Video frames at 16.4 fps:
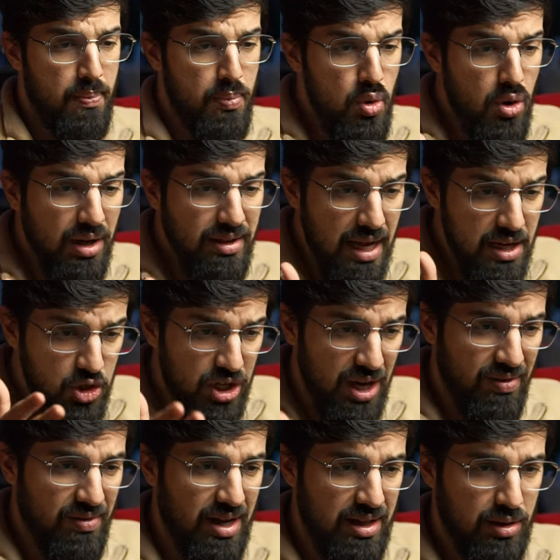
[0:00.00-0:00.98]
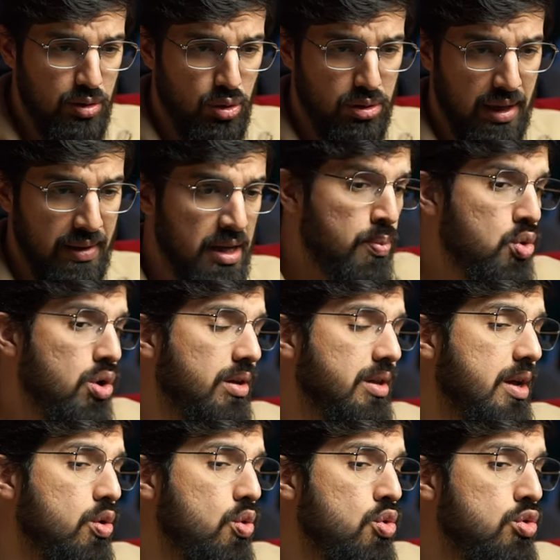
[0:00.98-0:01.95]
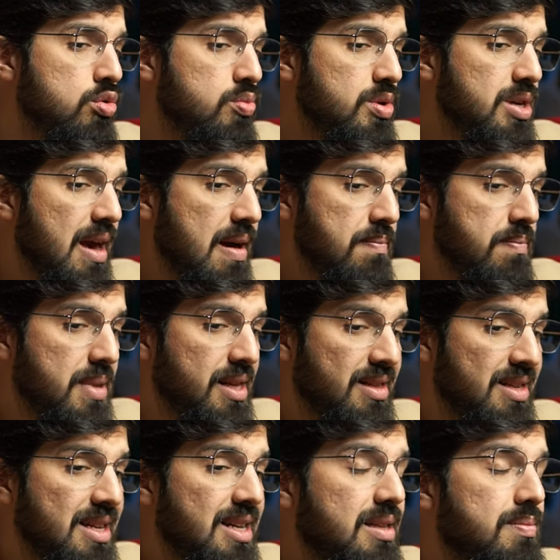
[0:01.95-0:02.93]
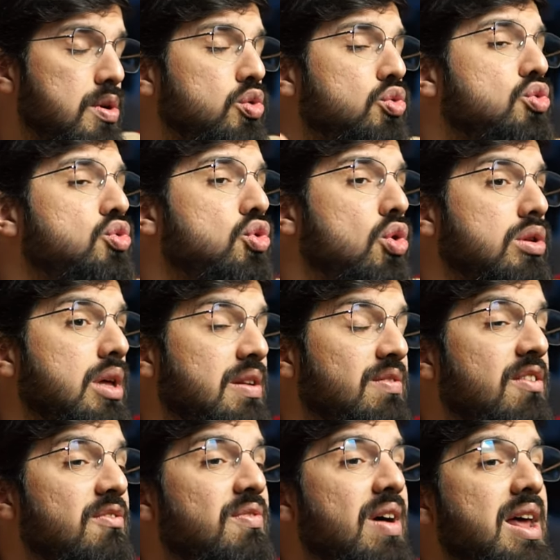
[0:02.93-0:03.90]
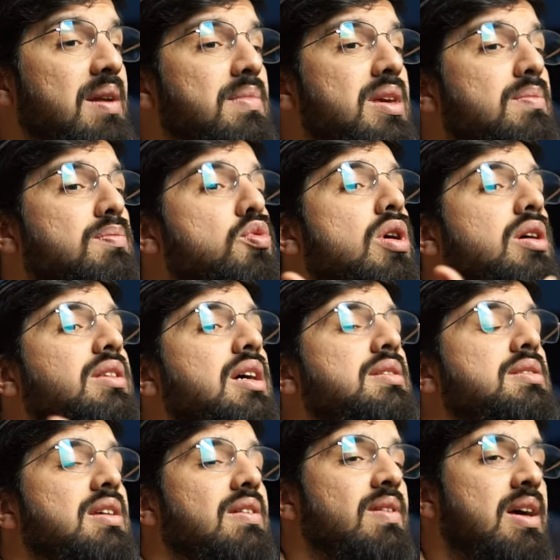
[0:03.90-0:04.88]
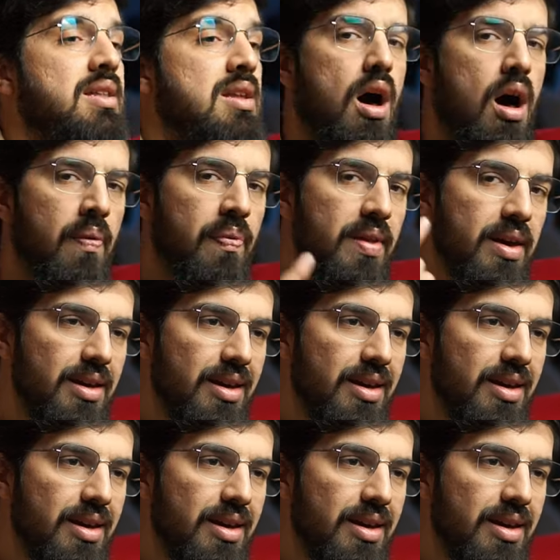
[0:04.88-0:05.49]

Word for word: E bu kadar şefkatli olan, bu kadar ölümü yenme, diriltme gücü olan ve vermeyi bu kadar seven anla